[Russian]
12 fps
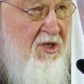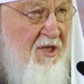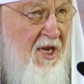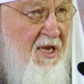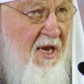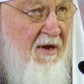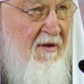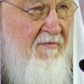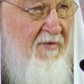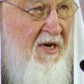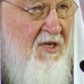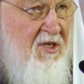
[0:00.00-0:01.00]
зрения
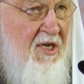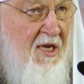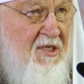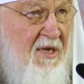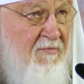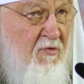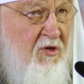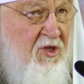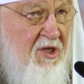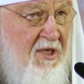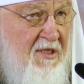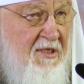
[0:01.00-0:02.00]
выражения
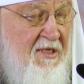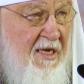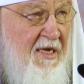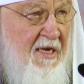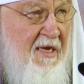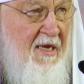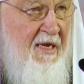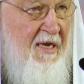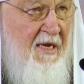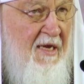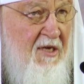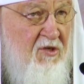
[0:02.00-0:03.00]
озабоченности,
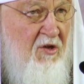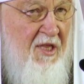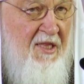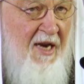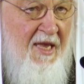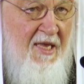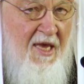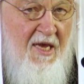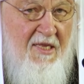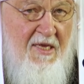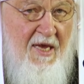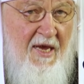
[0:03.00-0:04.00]
что это
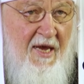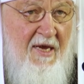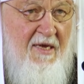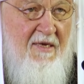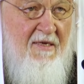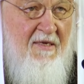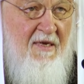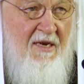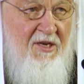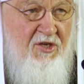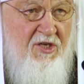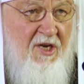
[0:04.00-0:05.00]
трагедия,
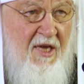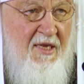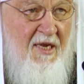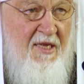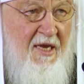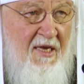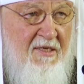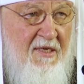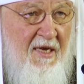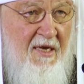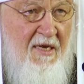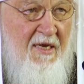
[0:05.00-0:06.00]
личная
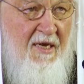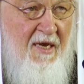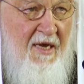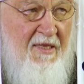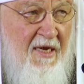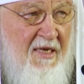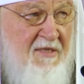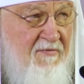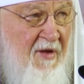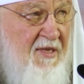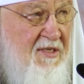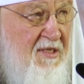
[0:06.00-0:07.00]
трагедия, это
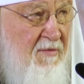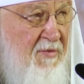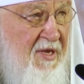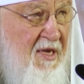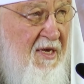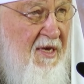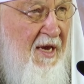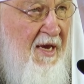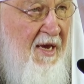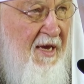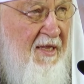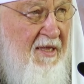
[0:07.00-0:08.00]
развал семьи,
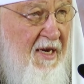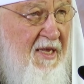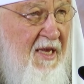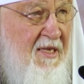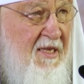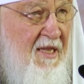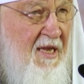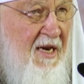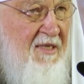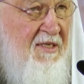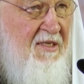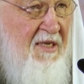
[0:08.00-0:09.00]
это трагедия для
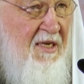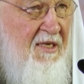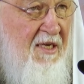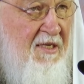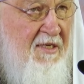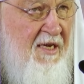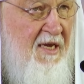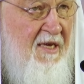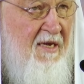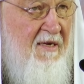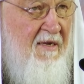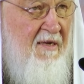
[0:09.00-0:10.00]
родителей и детей.